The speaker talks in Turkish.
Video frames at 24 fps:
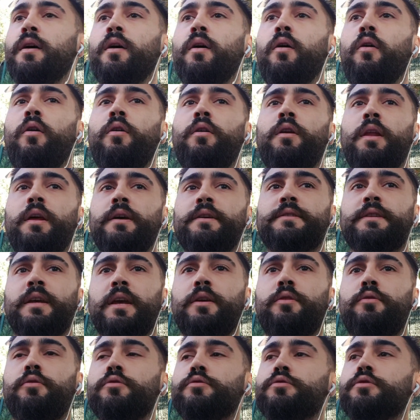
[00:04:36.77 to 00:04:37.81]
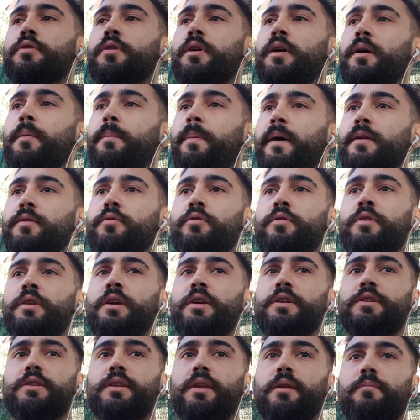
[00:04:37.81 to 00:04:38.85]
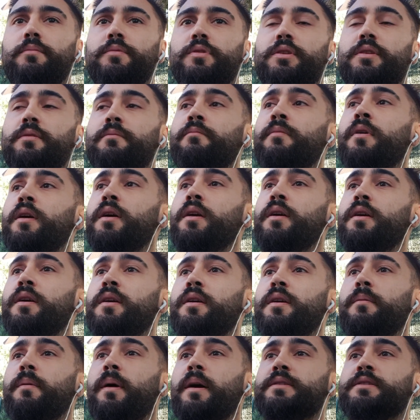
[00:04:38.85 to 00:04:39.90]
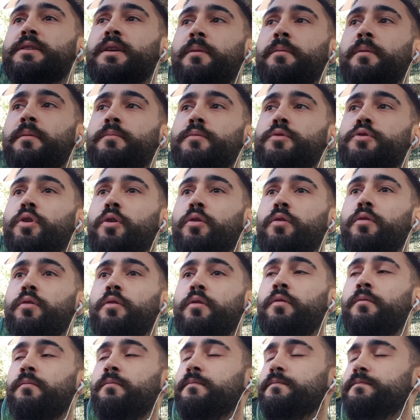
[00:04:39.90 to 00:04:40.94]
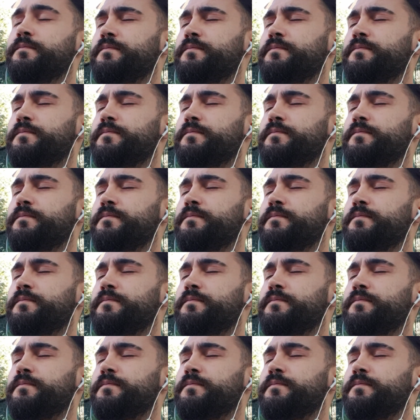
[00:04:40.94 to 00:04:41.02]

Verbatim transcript: Öyle 800 liraya panoyu değiştirmiştim. E bak samimi söylüyorum.